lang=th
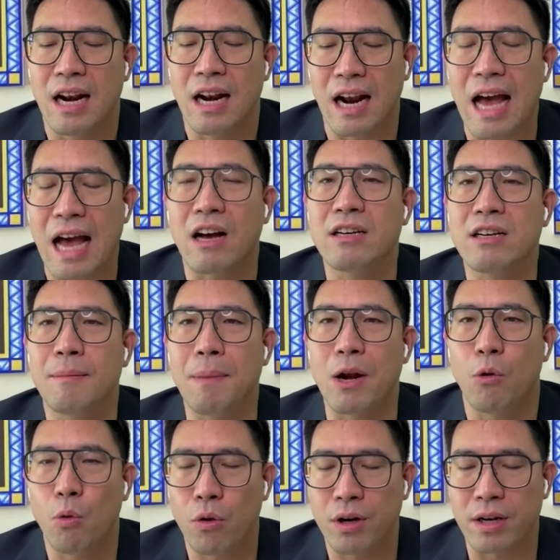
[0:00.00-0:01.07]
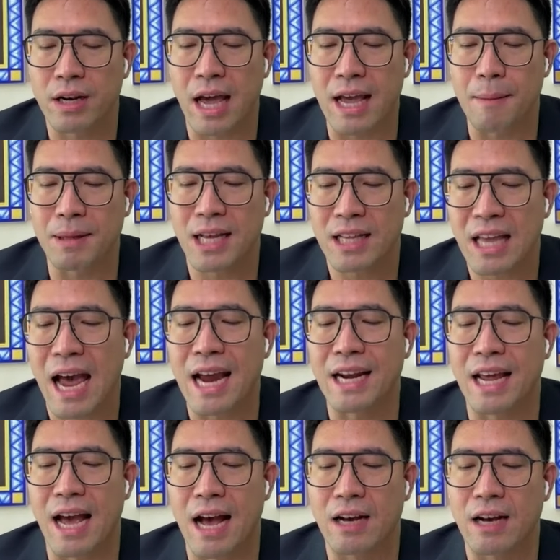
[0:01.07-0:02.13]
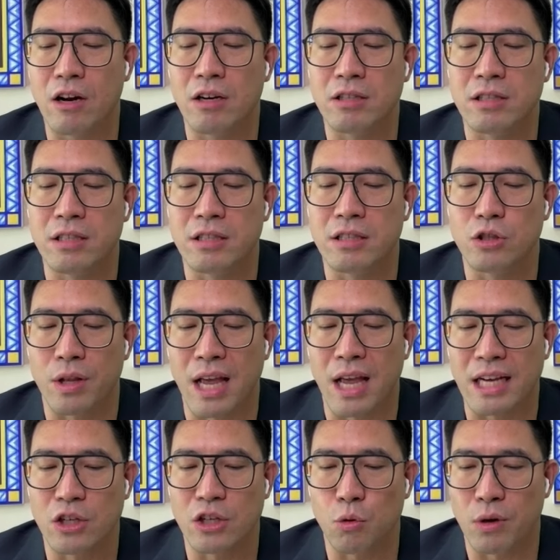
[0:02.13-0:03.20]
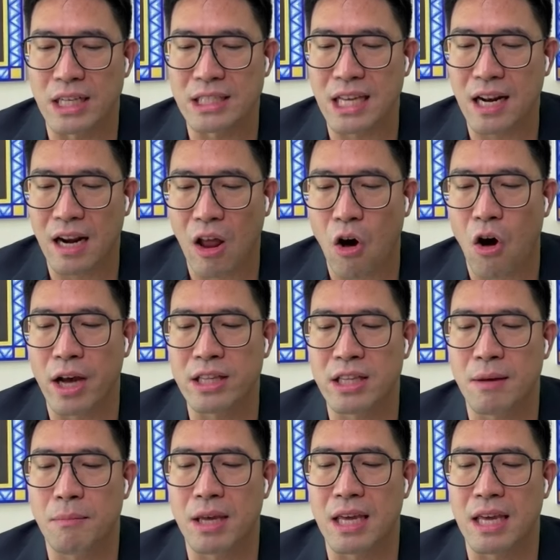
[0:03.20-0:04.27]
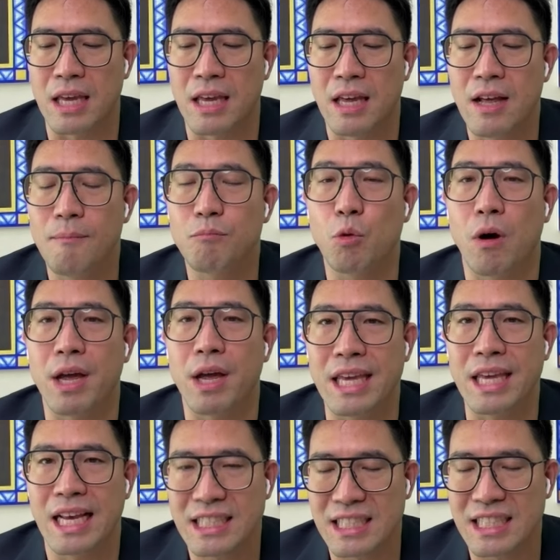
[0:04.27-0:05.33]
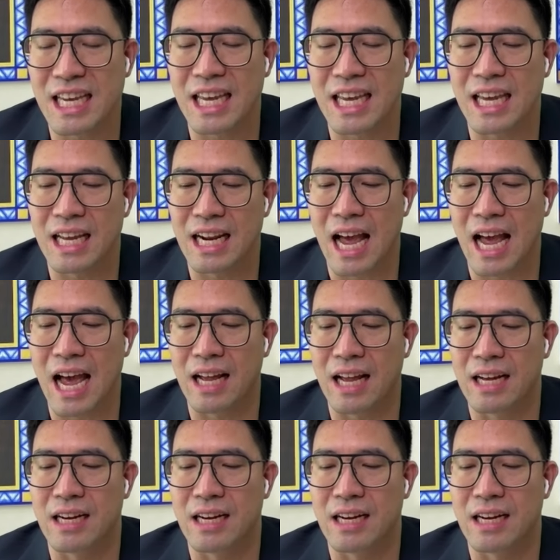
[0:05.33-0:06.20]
หลักๆก็คือเป็นหุ้นในประเทศไทยเนี่ยก็คือส่วนใหญ่จะอยู่ในเซ็ต100ที่มีตัว ESG นะฮะ